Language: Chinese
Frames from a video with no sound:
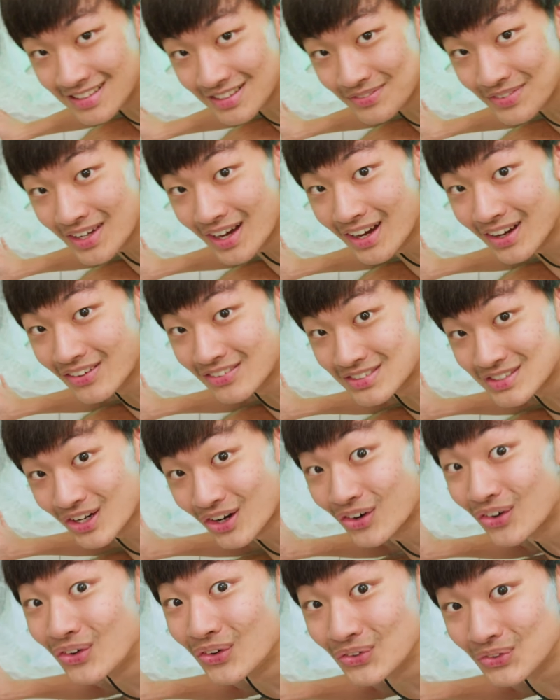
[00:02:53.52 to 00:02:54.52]
这边还有
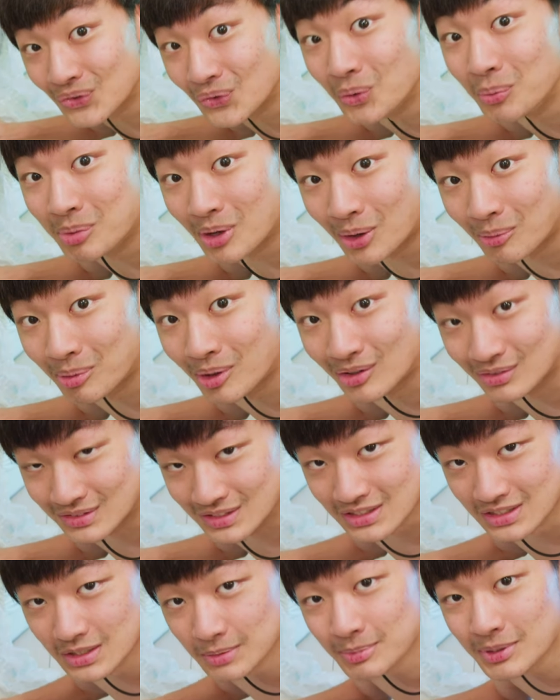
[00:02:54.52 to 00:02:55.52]
超多泡泡
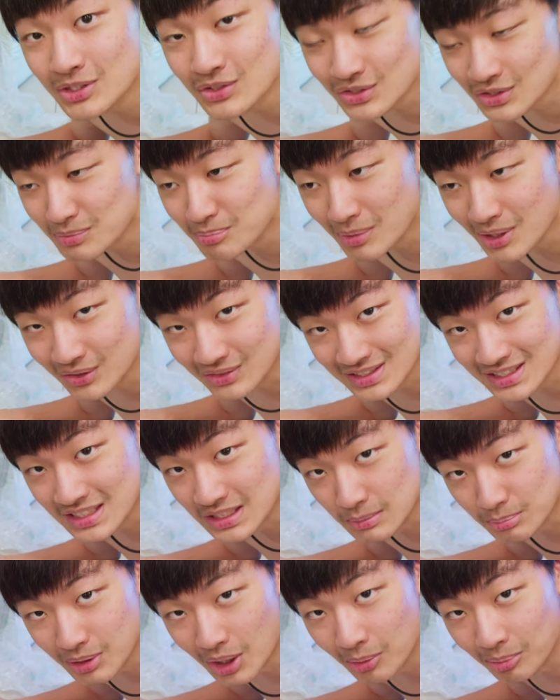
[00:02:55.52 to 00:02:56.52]
纸，这边就是没有气
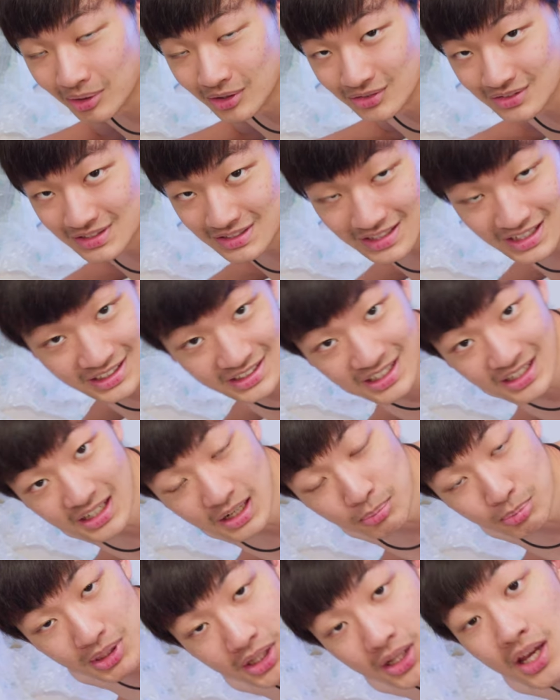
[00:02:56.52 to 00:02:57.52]
的泡泡纸了。那那
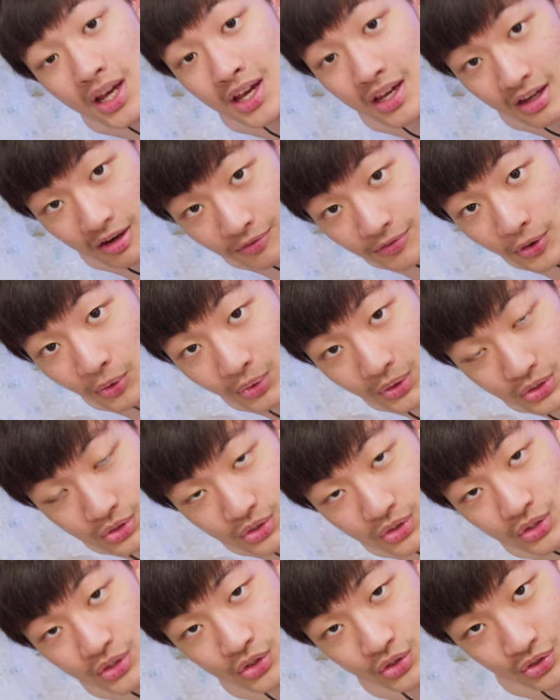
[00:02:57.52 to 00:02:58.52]
边要放回
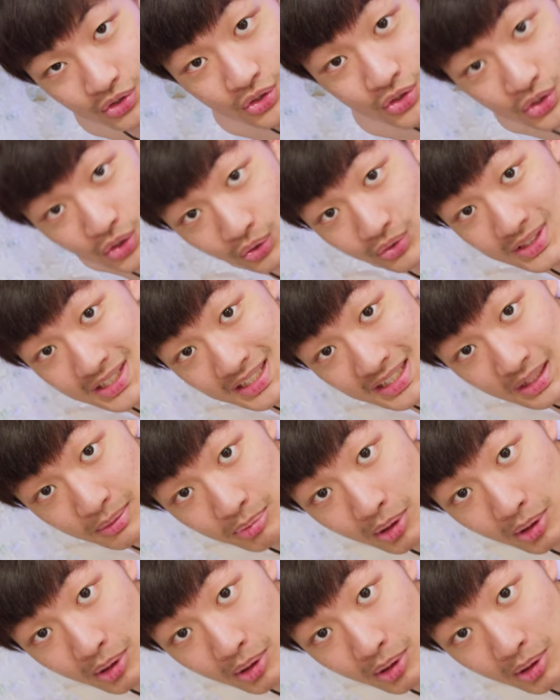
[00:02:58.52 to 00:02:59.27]
去的就是有气的